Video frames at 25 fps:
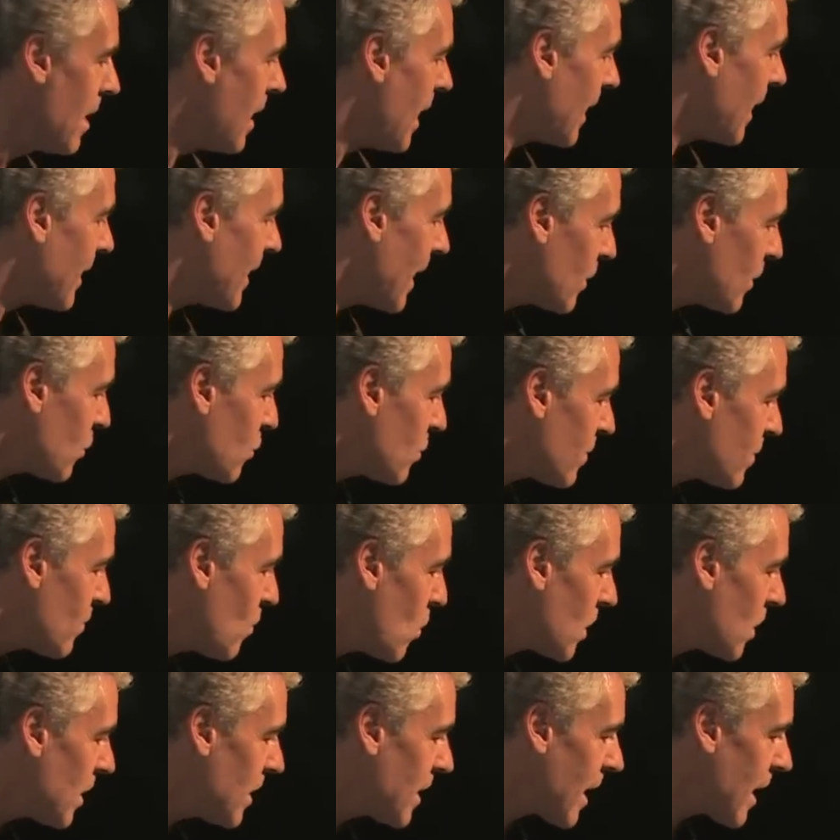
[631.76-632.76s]
An
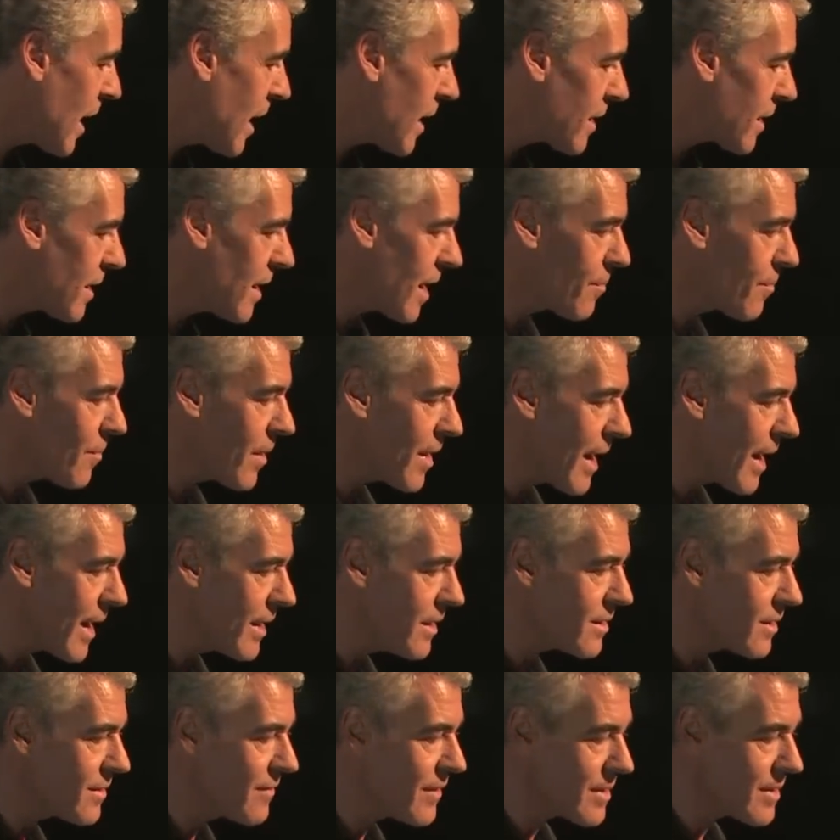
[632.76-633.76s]
Anschlussmöglichkeiten hat man
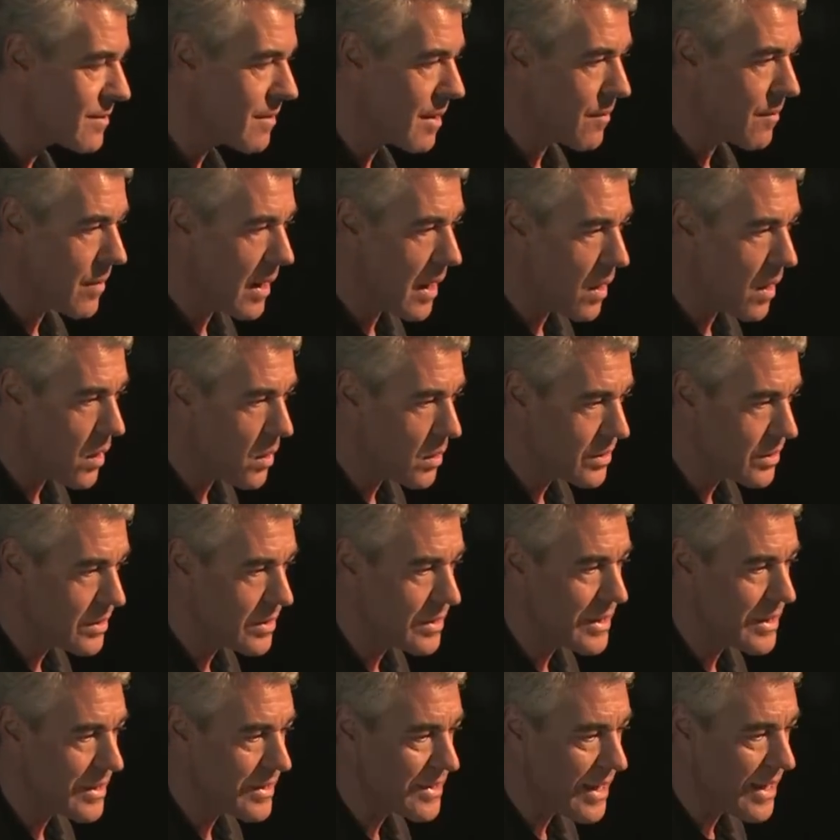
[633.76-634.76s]
alles, was man
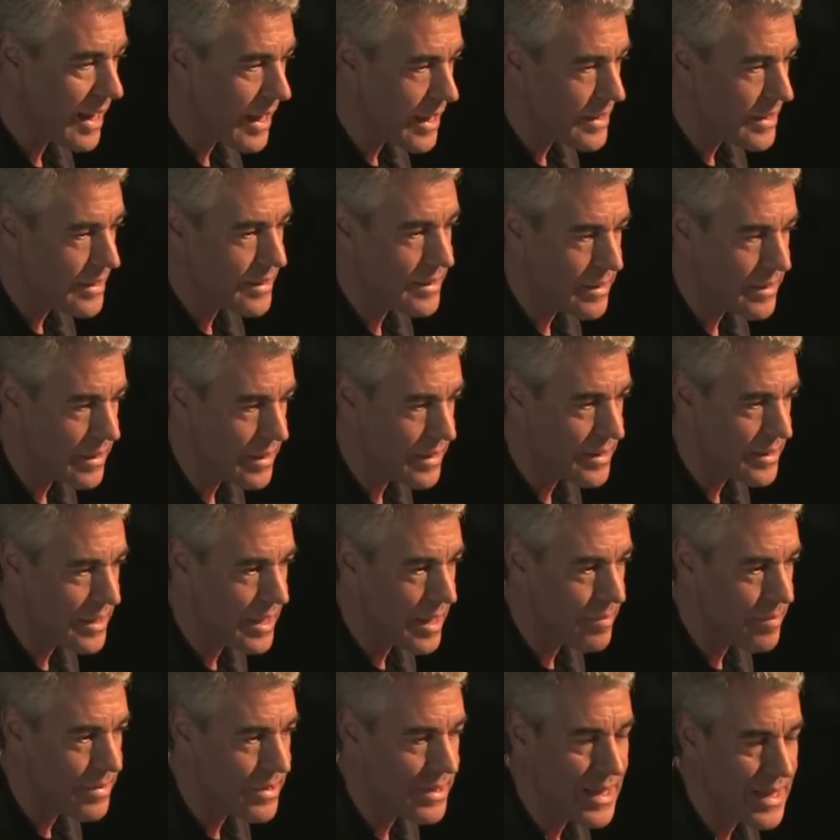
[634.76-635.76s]
braucht. Das heißt, es
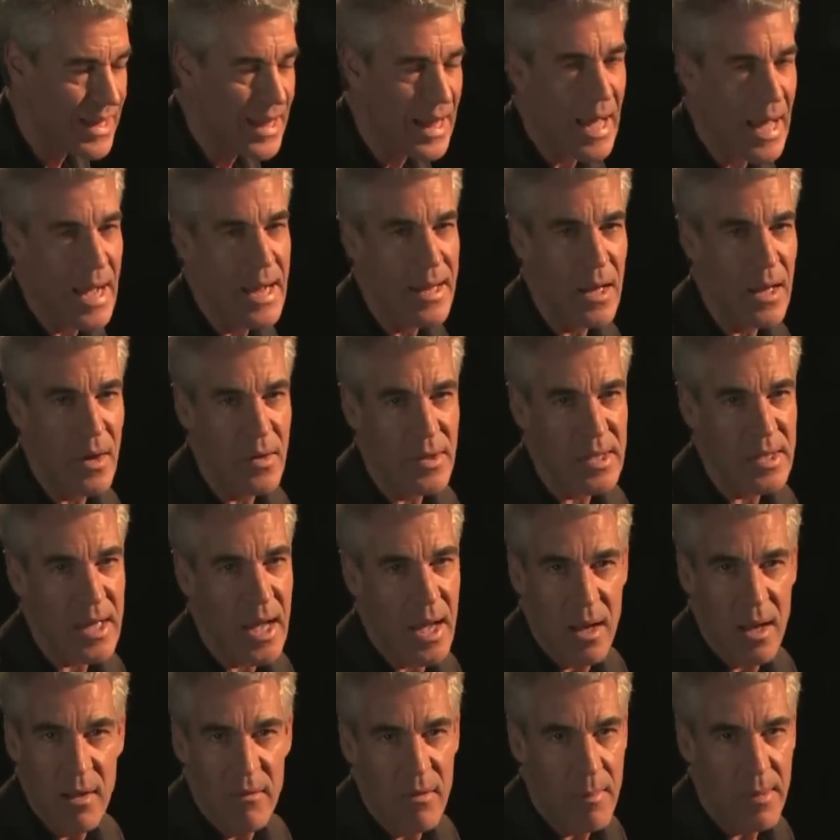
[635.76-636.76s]
gibt
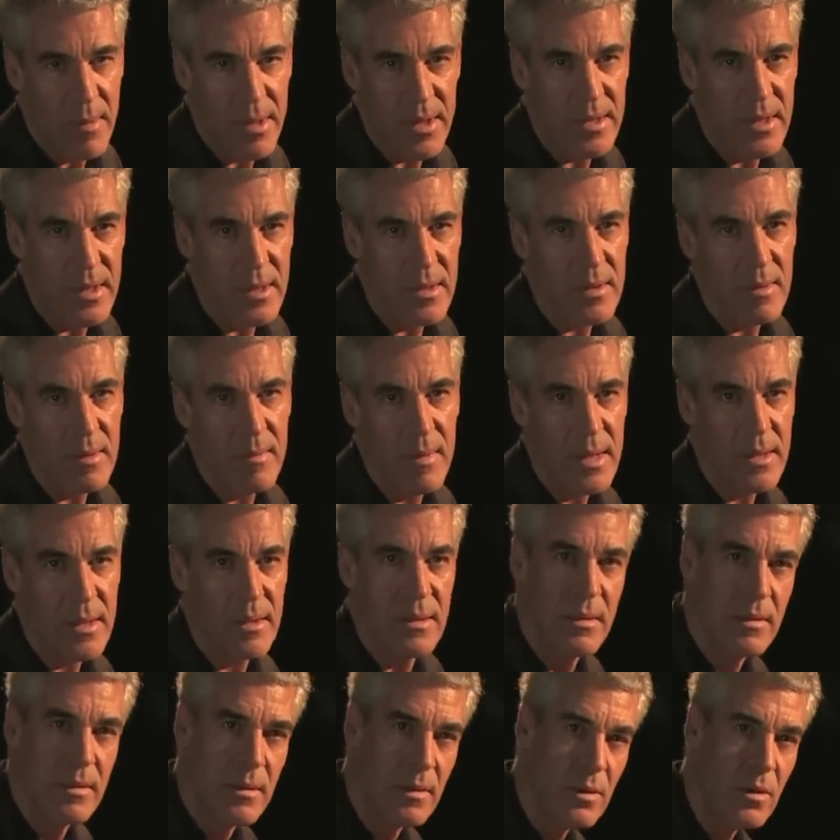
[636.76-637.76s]
Line-Ausgänge, wenn man das
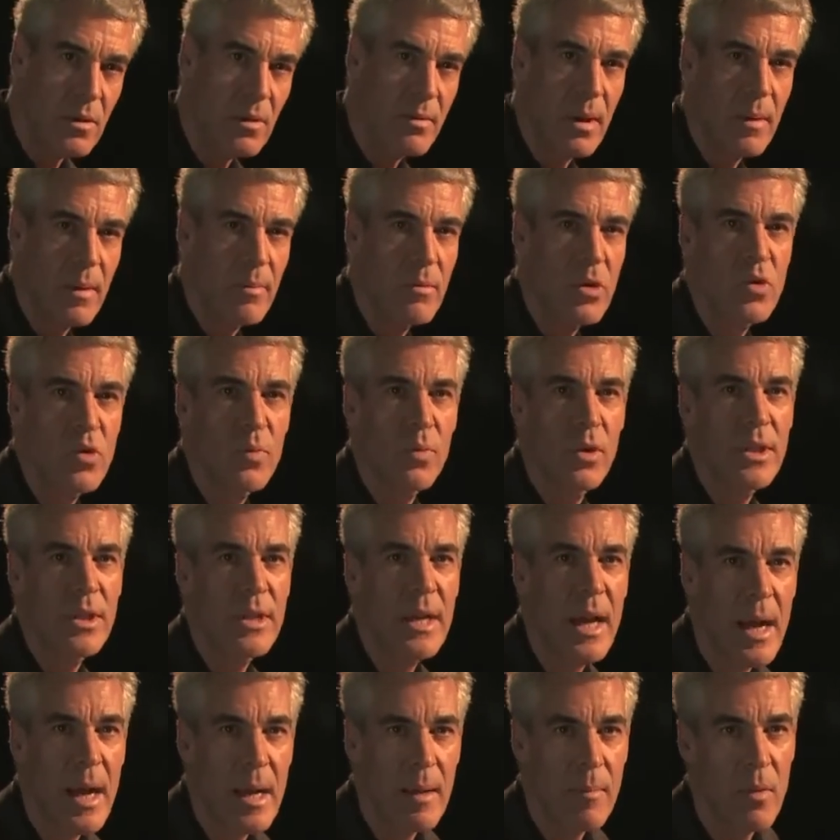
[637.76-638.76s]
Instrument über ein Mischpult
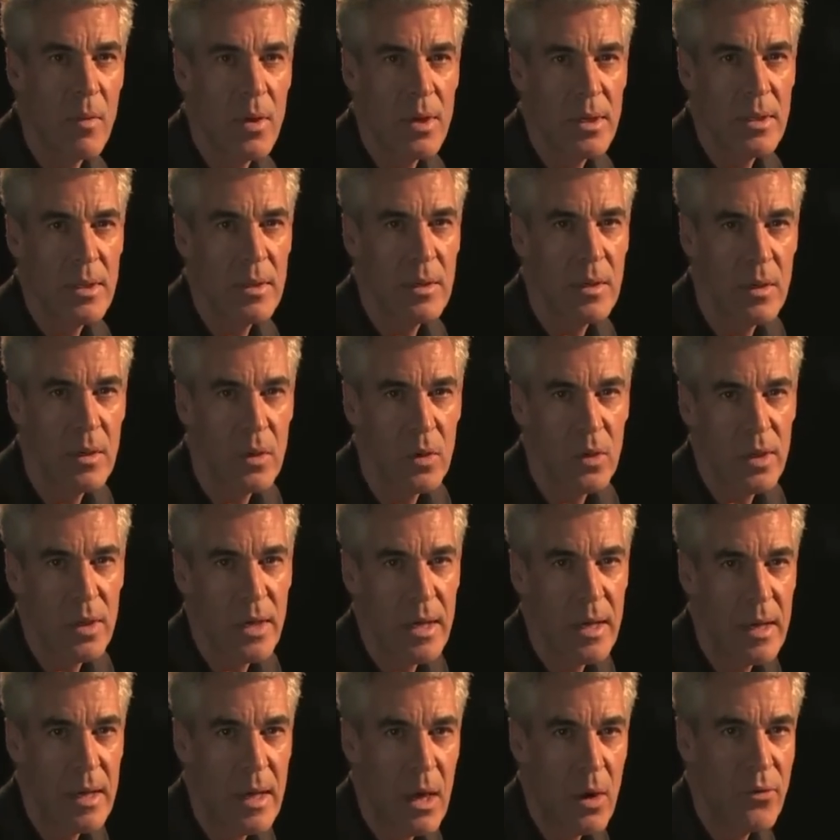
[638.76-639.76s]
jagen möchte
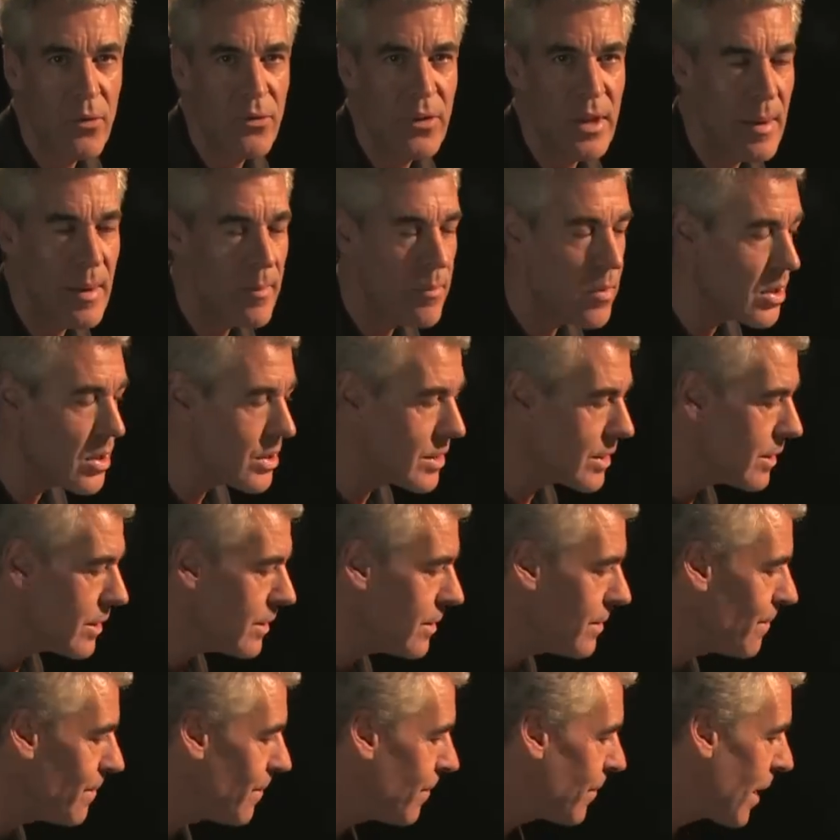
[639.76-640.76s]
oder aufnehmen
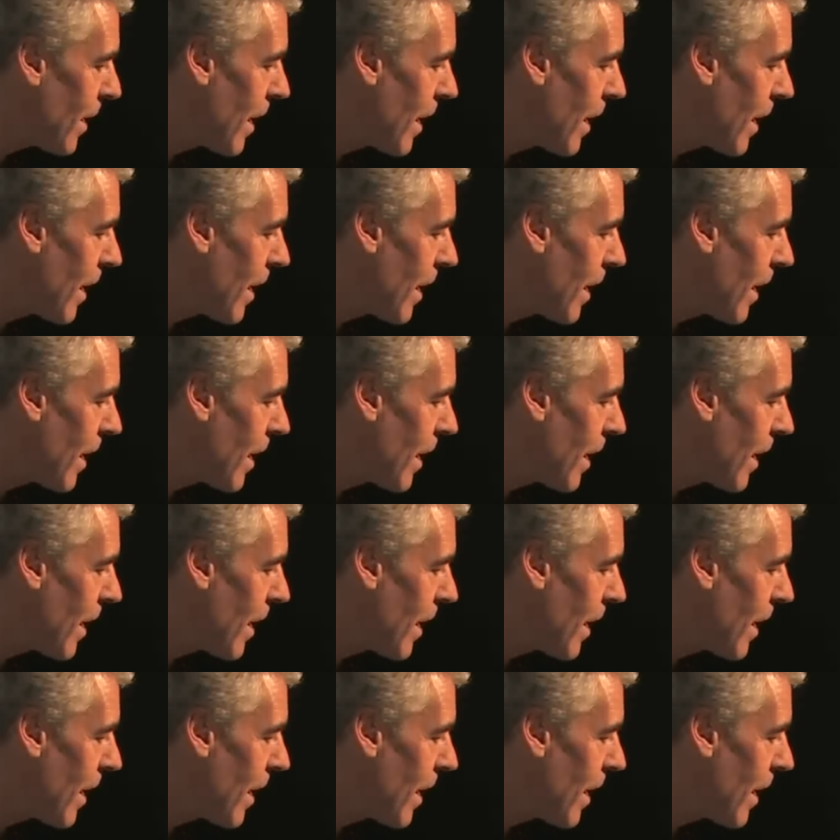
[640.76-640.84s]
möchte.